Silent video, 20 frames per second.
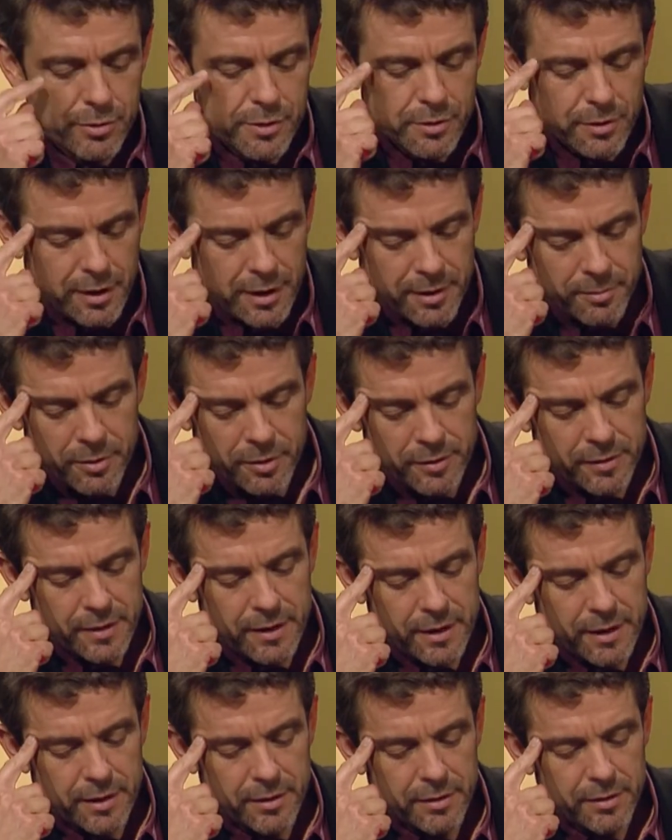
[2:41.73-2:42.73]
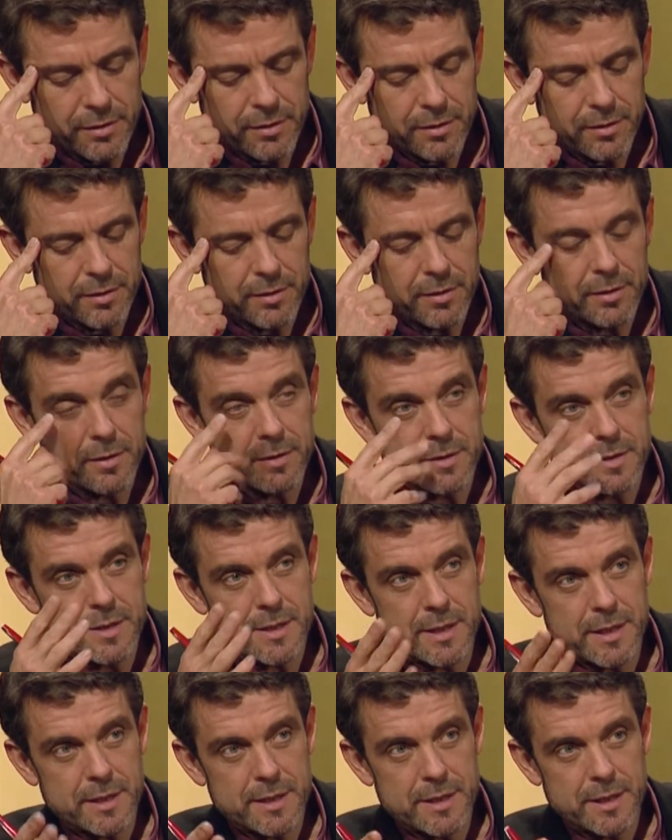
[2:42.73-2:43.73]
San Clemente,
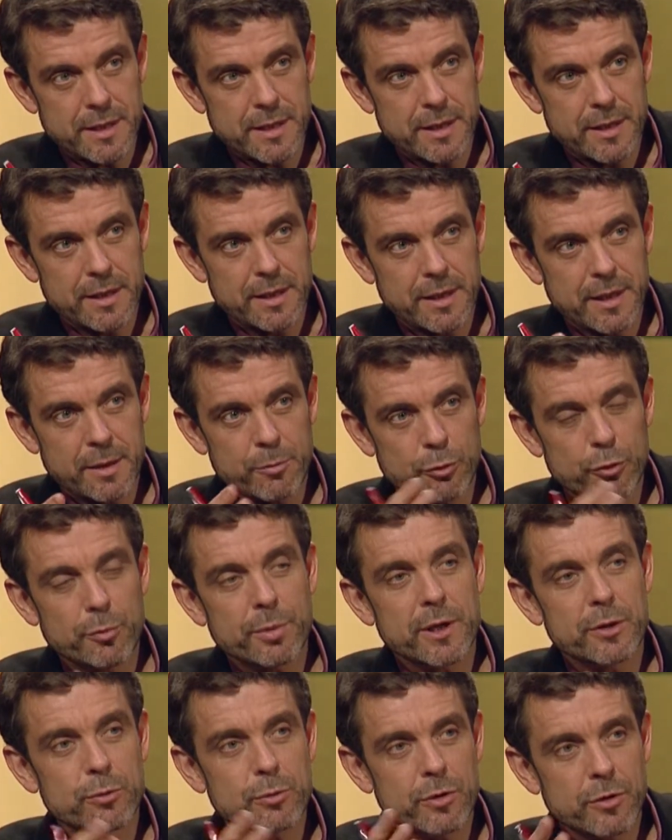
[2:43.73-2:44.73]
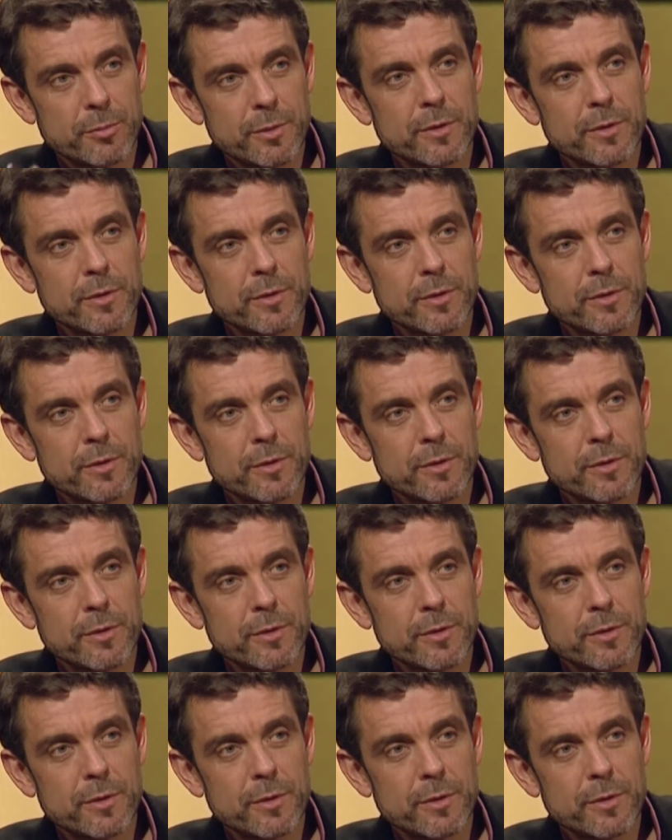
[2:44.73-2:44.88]
c'est Raymond Depardon qui,